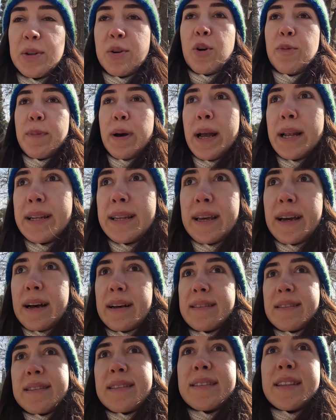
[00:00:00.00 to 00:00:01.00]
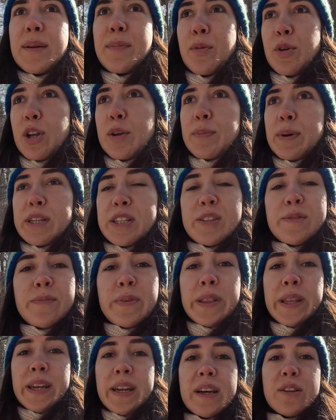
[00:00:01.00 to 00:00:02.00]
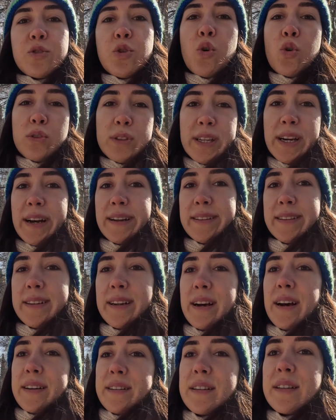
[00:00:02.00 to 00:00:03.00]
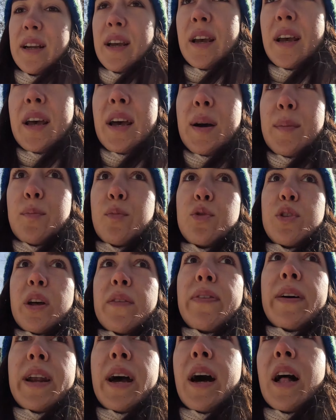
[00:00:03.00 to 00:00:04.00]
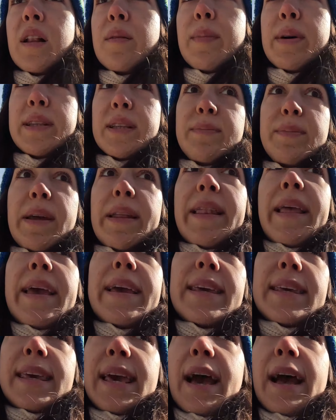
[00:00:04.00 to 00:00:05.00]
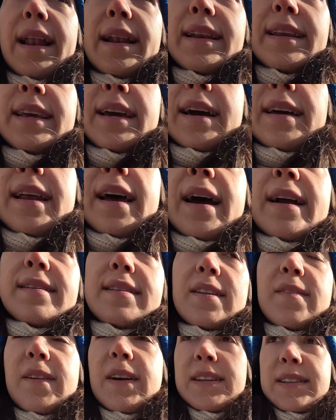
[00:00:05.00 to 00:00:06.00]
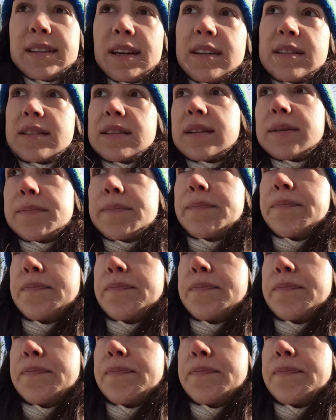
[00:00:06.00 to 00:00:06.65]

ve normalde aslında böyle başım falan çok nadir ağrır. Bu sefer almadım ya denk geldi yani her seferinde alırım.